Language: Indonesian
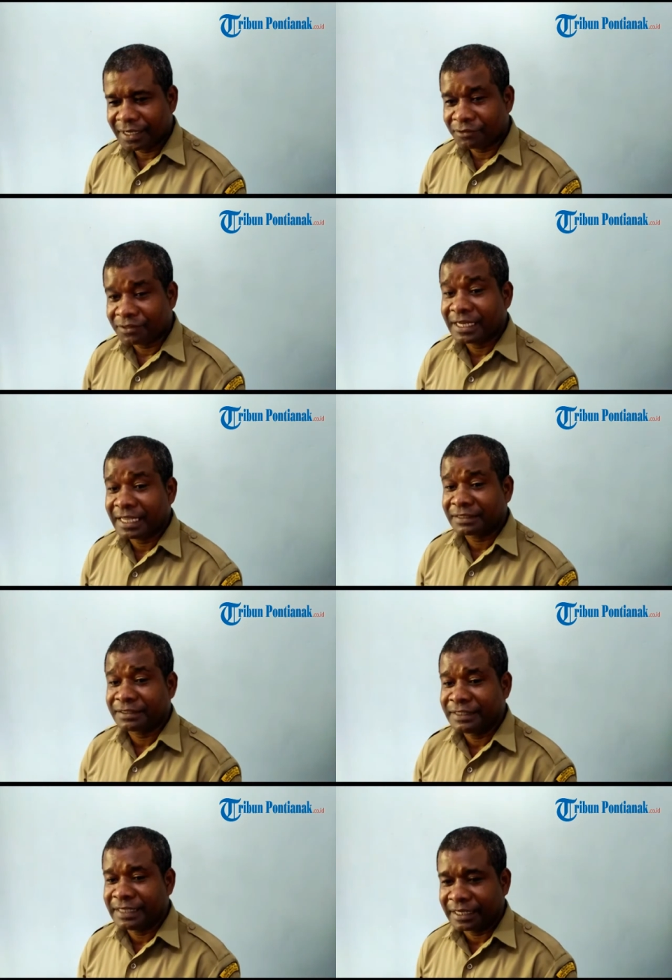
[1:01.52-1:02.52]
harus ada
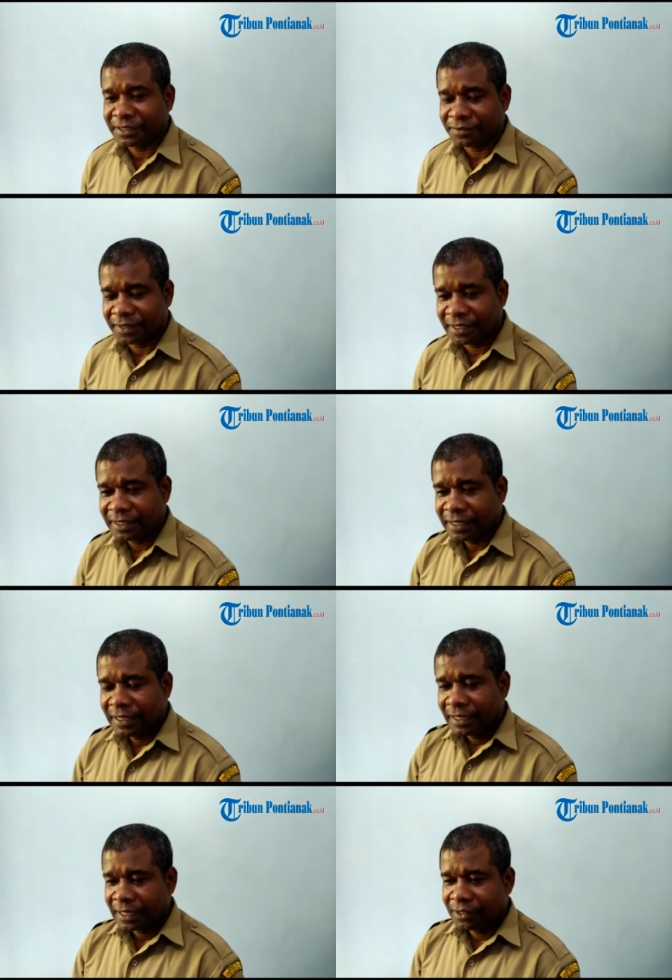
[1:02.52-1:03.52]
actionnya gitu kan. Yeah.
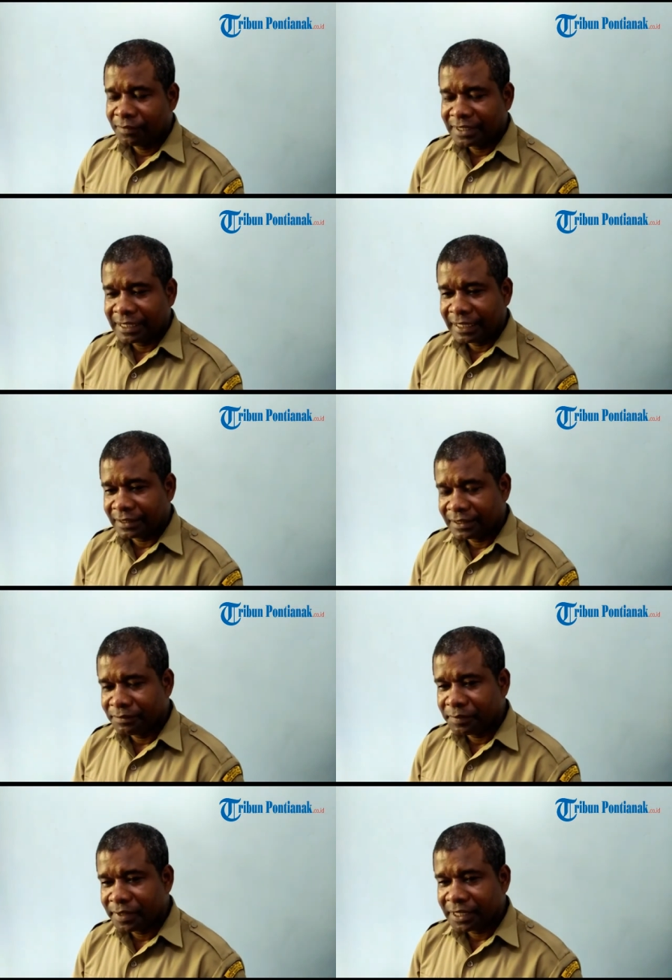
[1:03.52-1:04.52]
Kalau masalah action
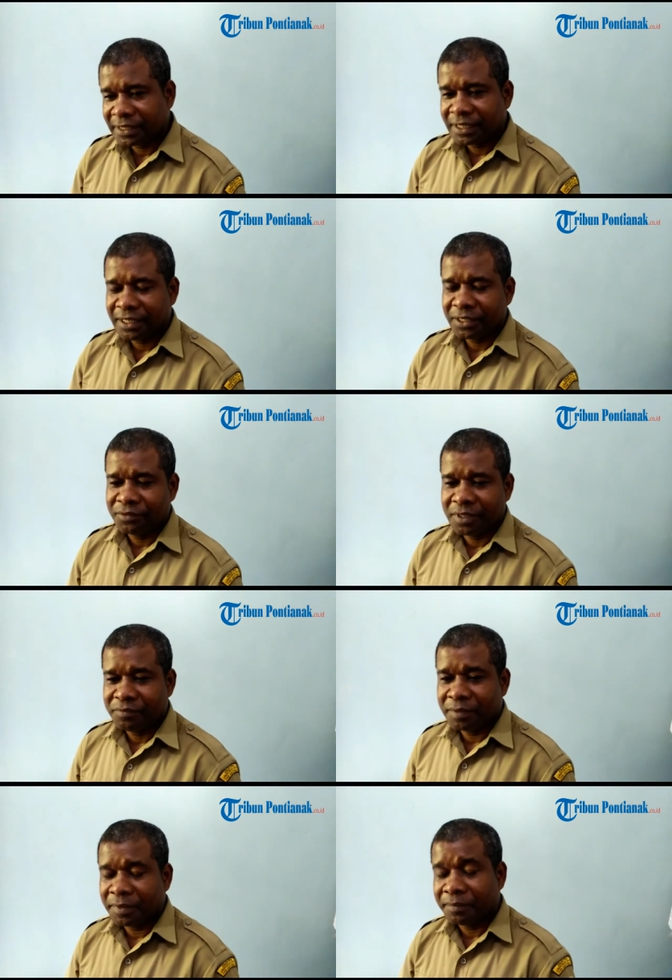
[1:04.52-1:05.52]
memang kita dari
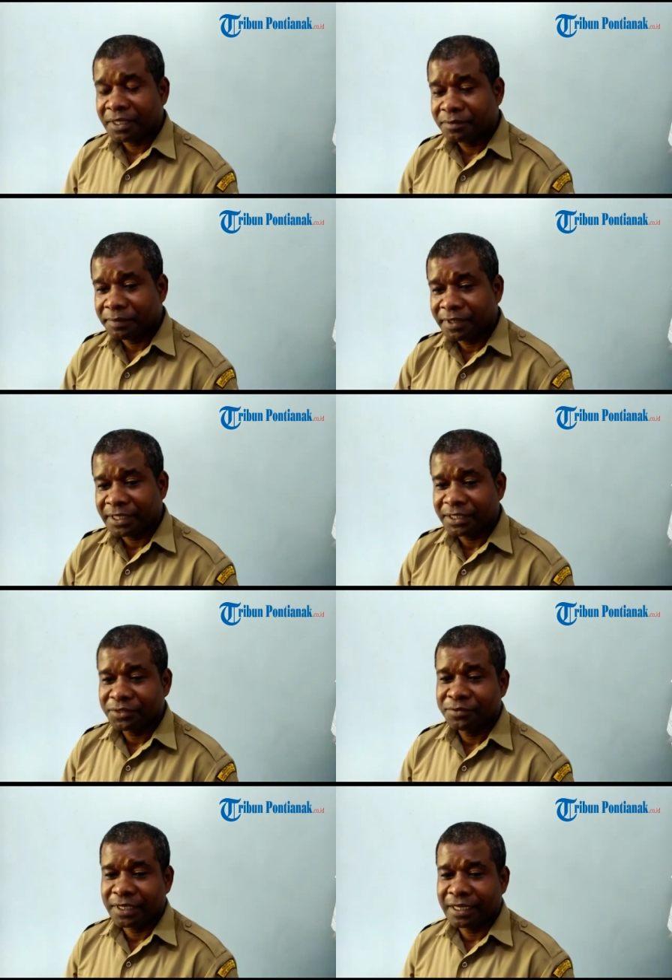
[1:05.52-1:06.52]
2014 memang kita
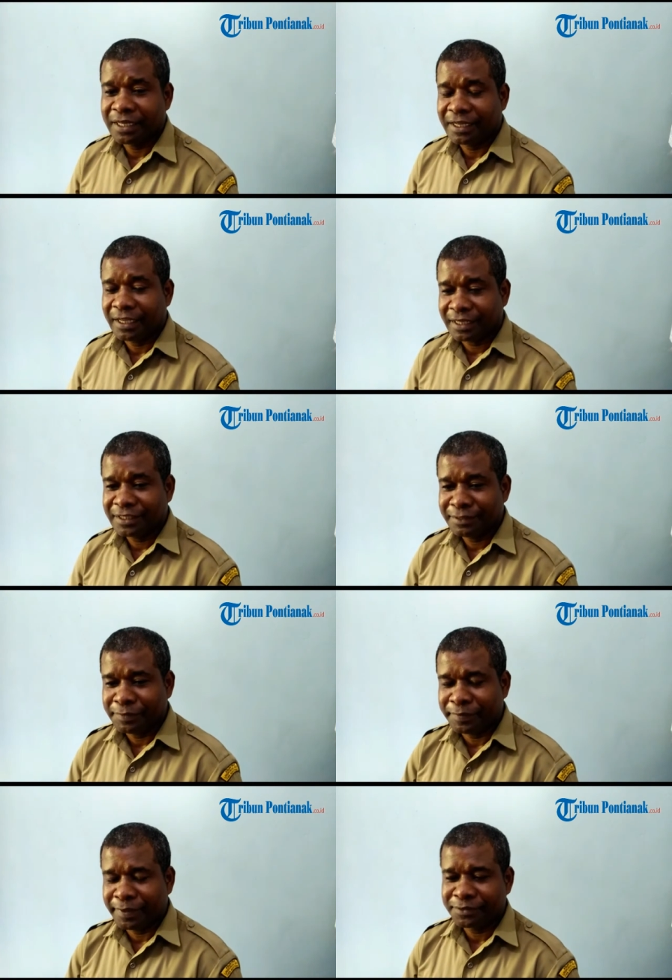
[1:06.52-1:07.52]
sudah action gitu
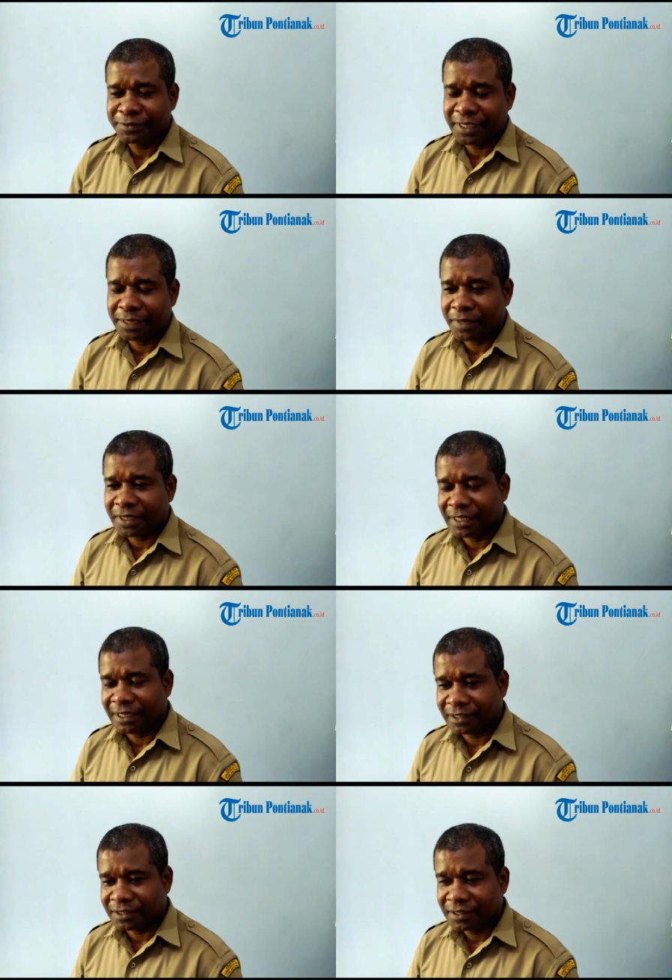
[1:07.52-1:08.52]
loh, sudah iya. pasang
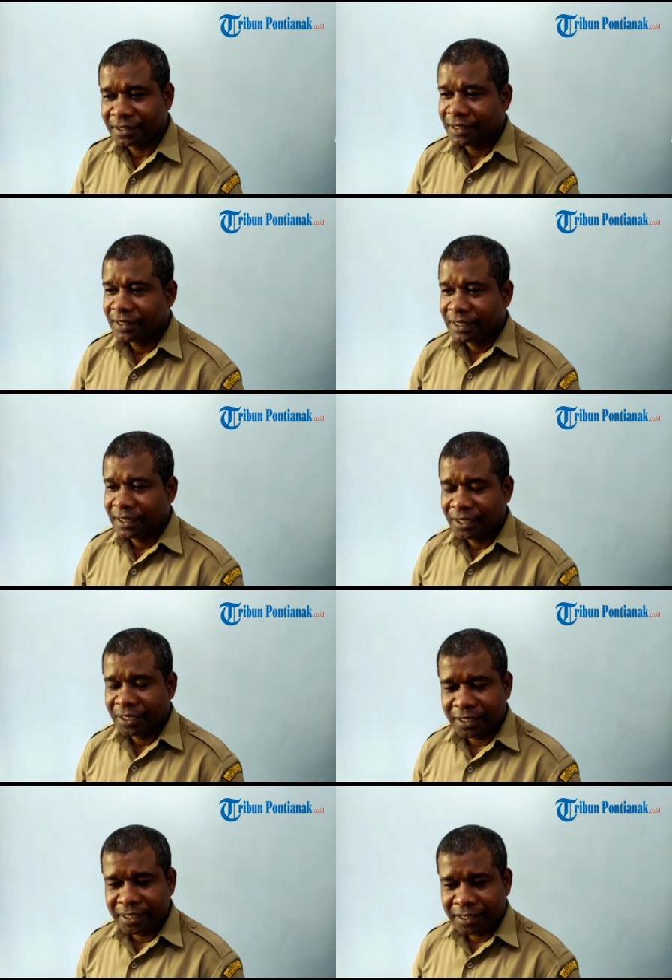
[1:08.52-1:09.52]
ah,
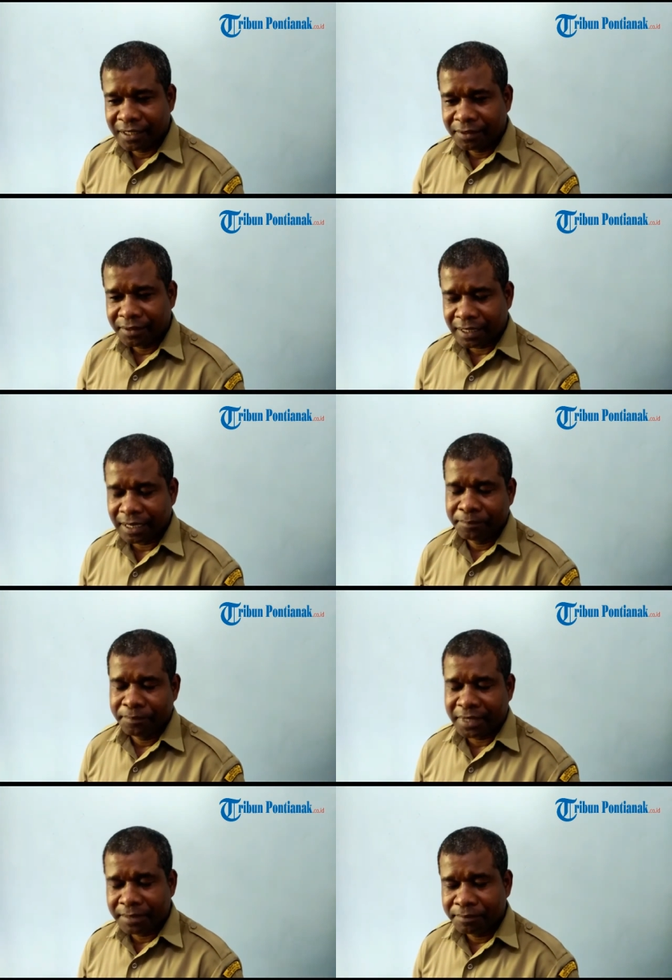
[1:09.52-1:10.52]
perangkap, uh, perangkap,
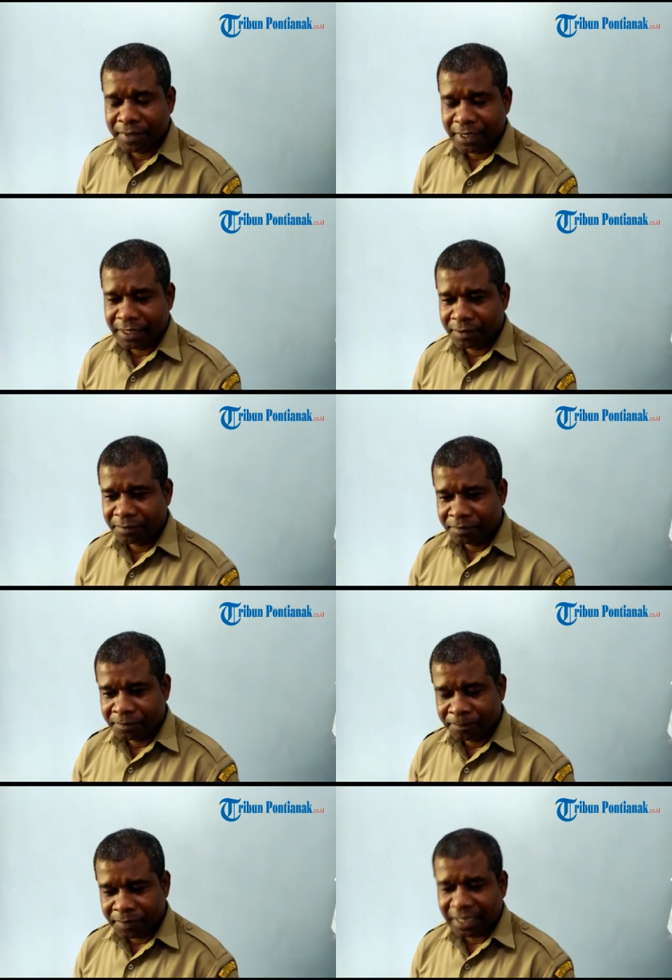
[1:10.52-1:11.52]
perang, um,
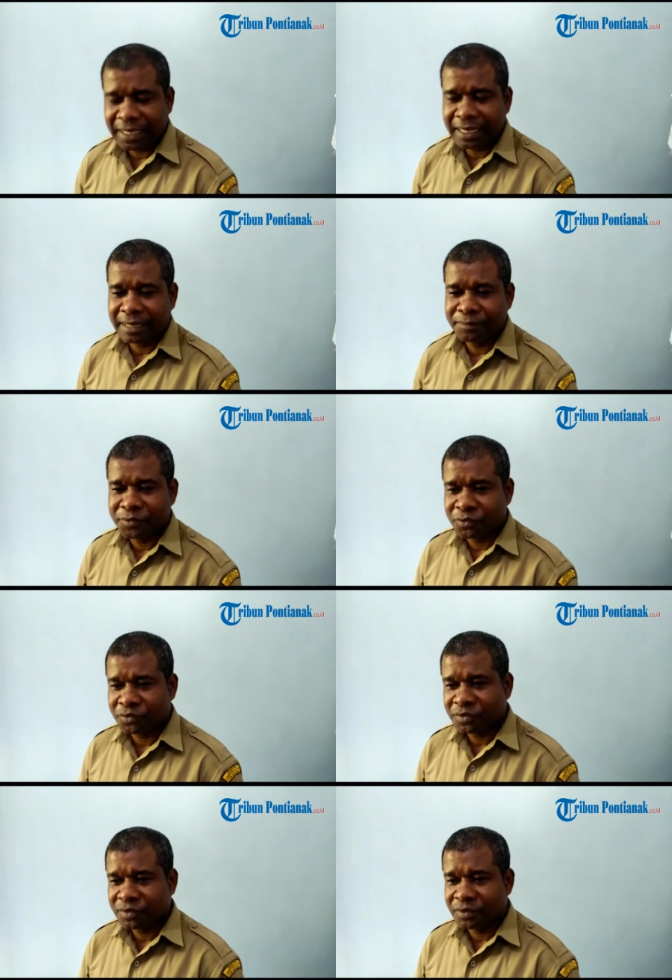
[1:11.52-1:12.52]
perangkap terus
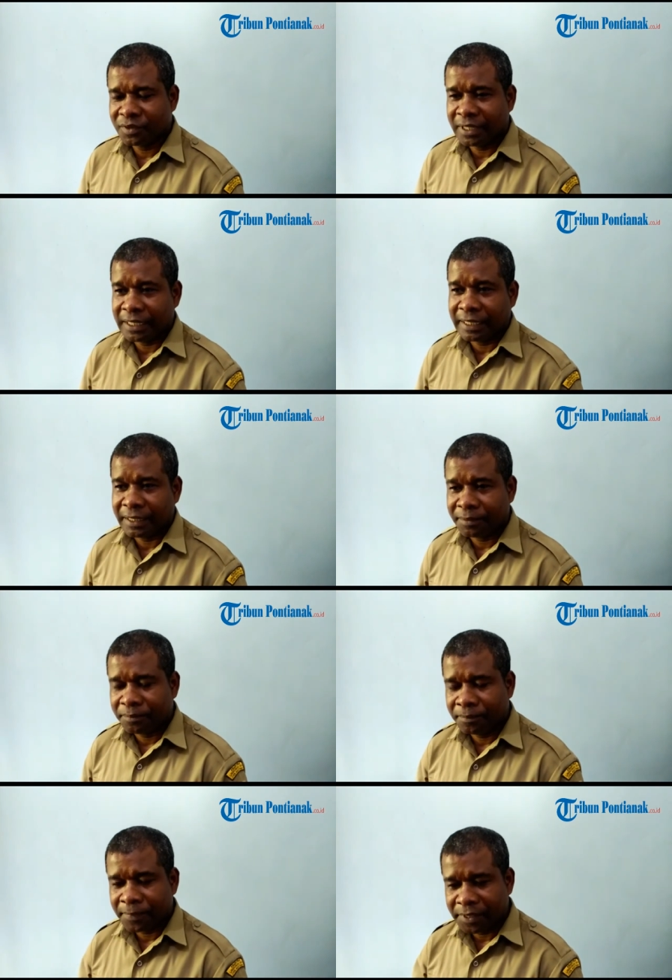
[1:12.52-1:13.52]
ah,
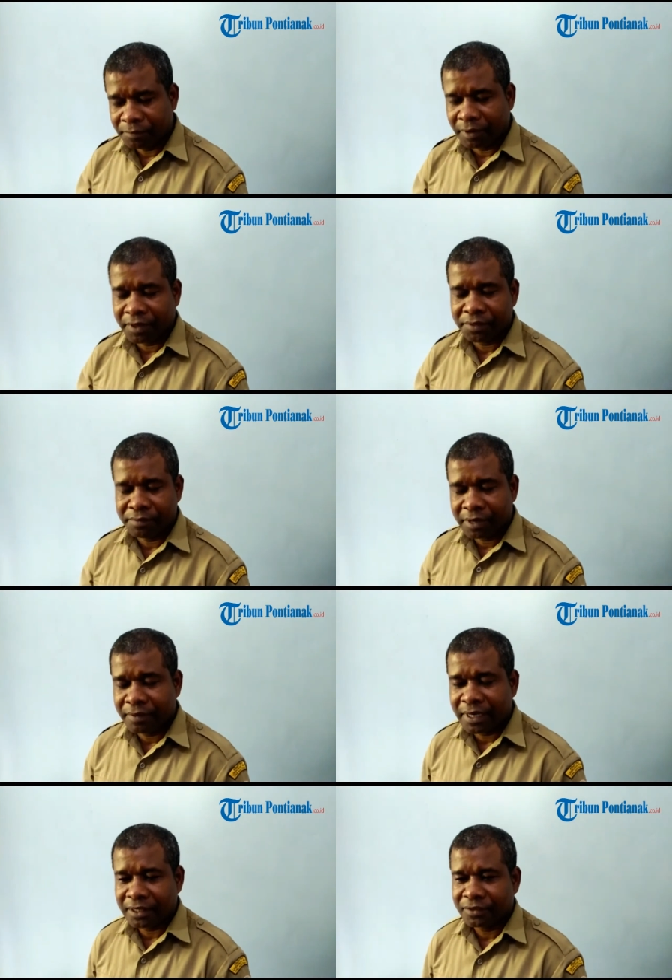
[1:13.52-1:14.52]
himbauan
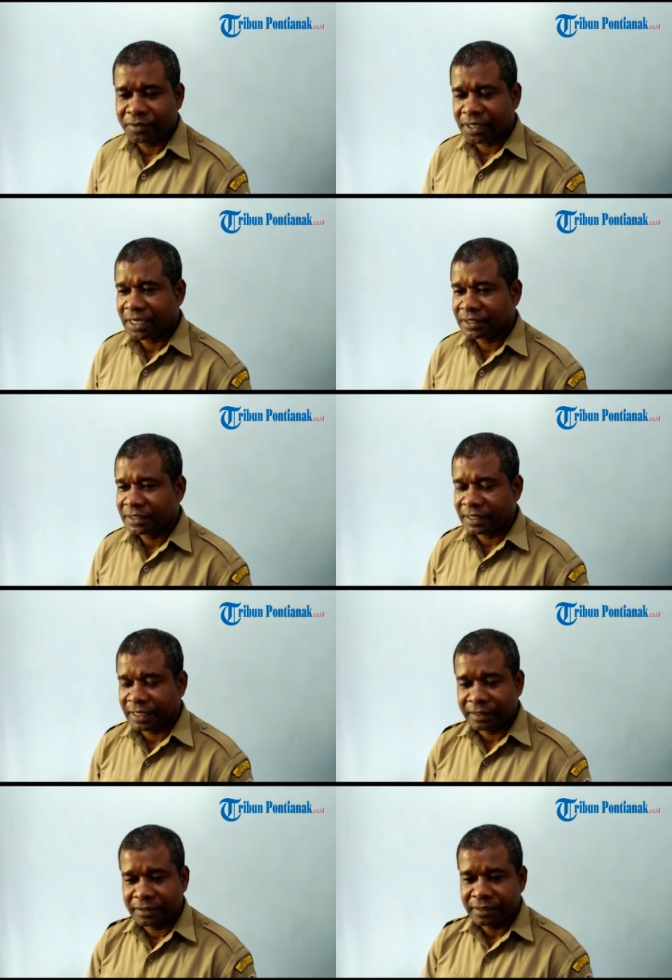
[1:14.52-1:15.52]
himbauan uh, koordinasi
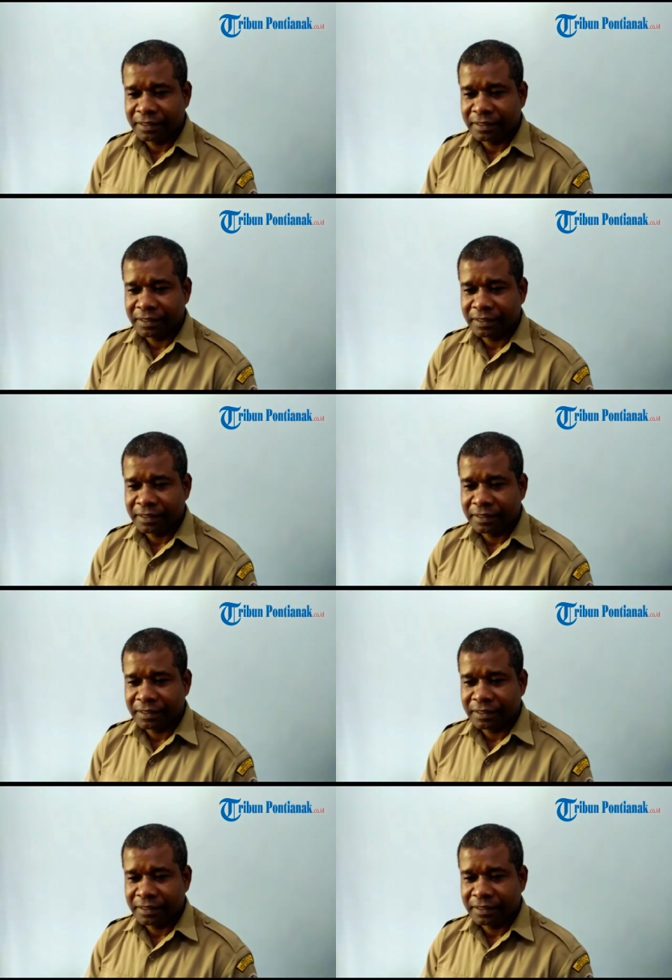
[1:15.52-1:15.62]
dengan